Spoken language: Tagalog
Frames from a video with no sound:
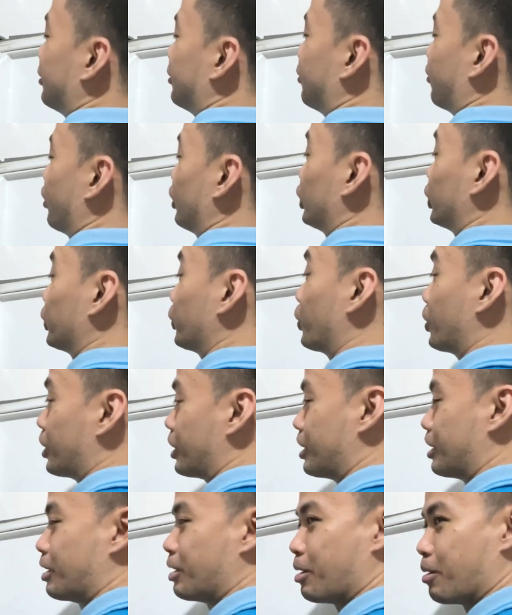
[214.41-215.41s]
for sure,
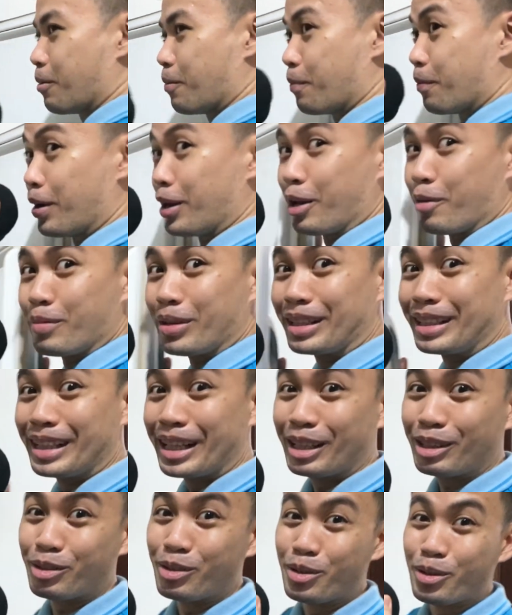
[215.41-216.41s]
malamig
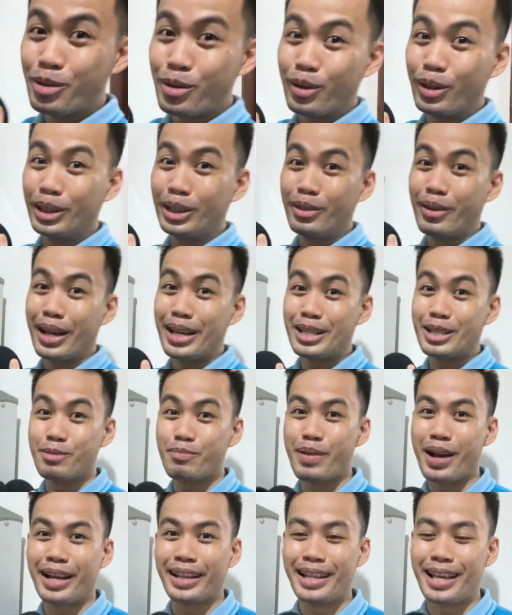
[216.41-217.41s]
na itong cold rice
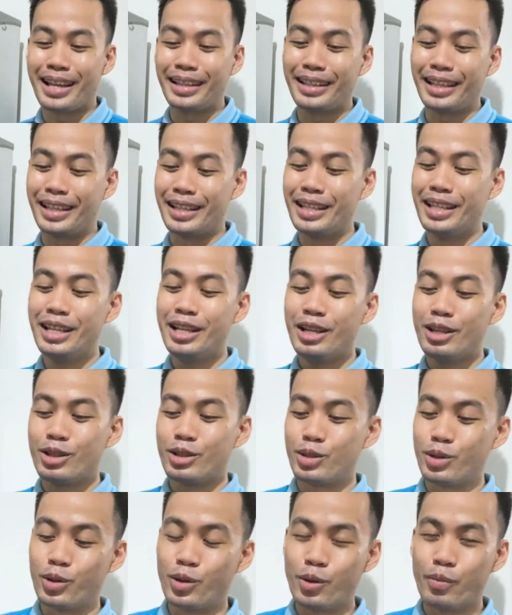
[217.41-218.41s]
pack natin.
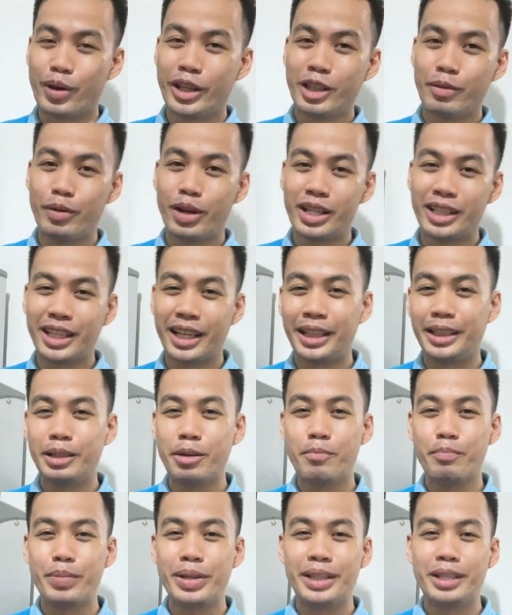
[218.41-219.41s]
So, pwede mo na siya
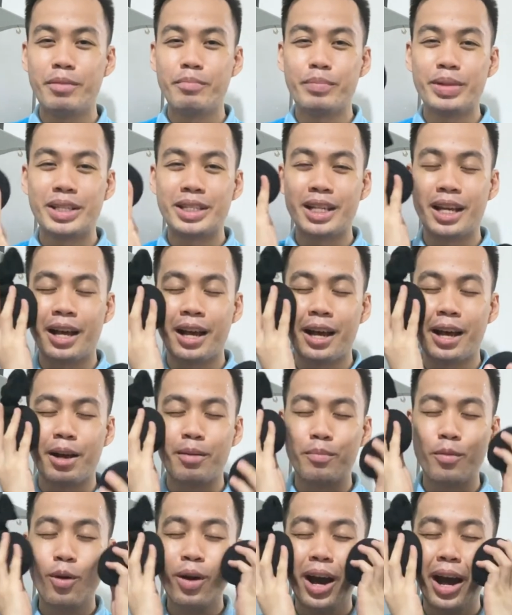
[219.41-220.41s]
idumpi-dumpi sa
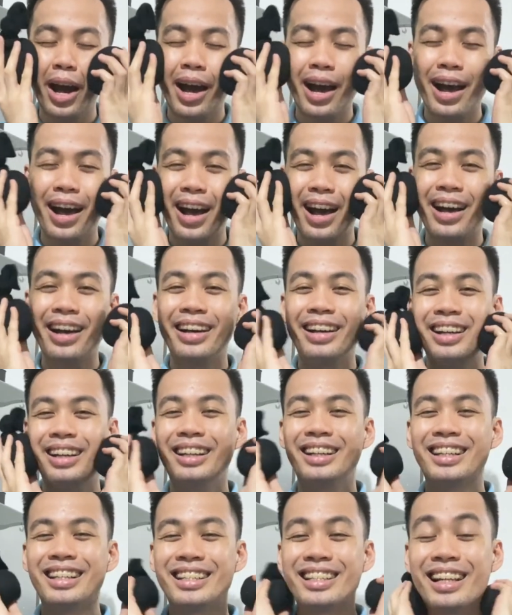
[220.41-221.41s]
mukha,
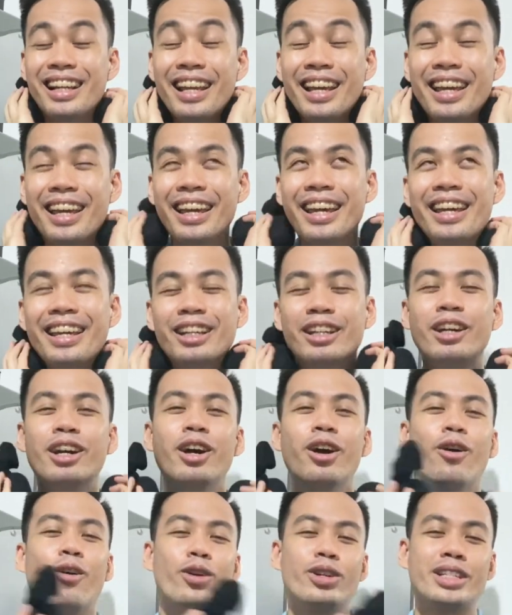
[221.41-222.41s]
wow! sa leeg,
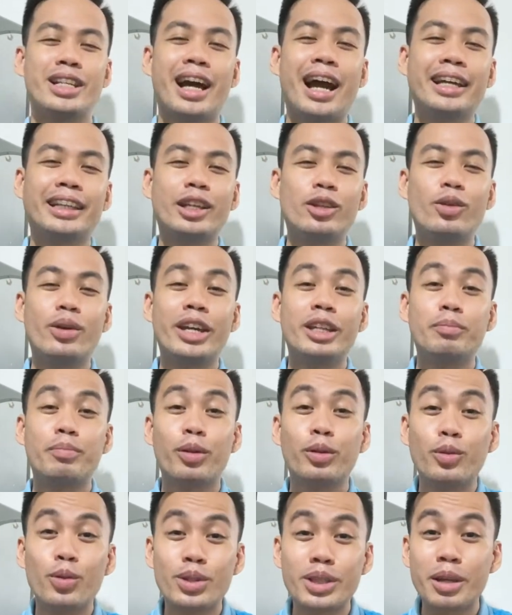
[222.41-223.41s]
or sa kahit anong
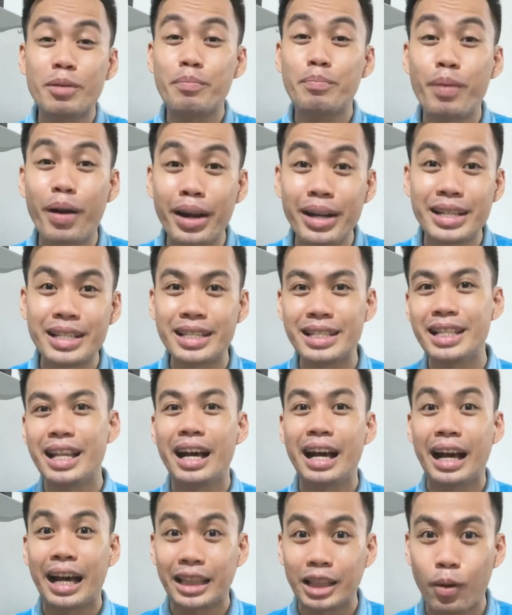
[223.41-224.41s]
heat-producing parts ng
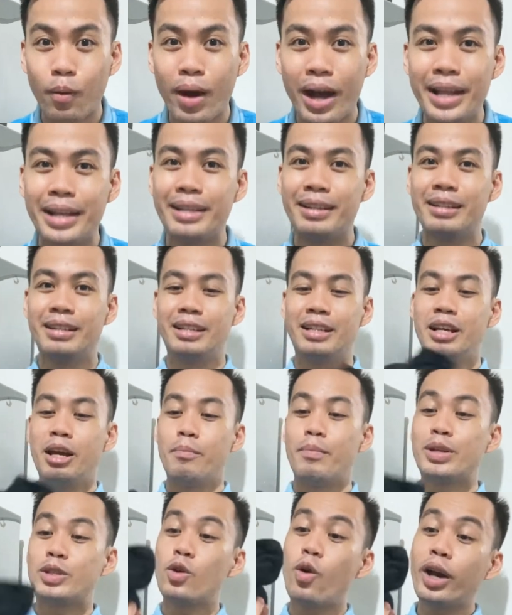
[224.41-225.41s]
katawan.
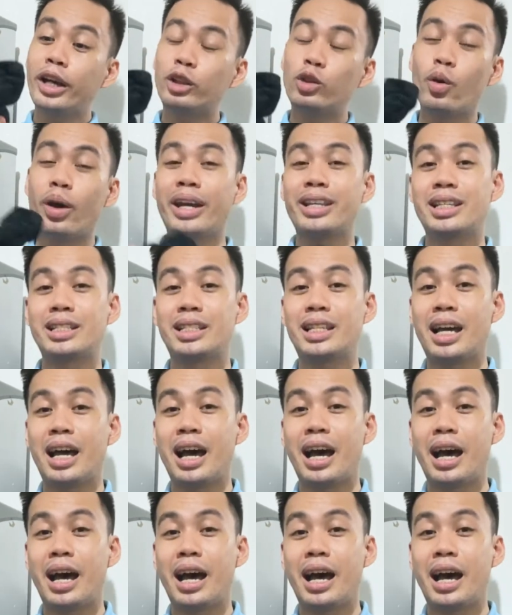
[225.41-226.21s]
Mas okay to kaysa sa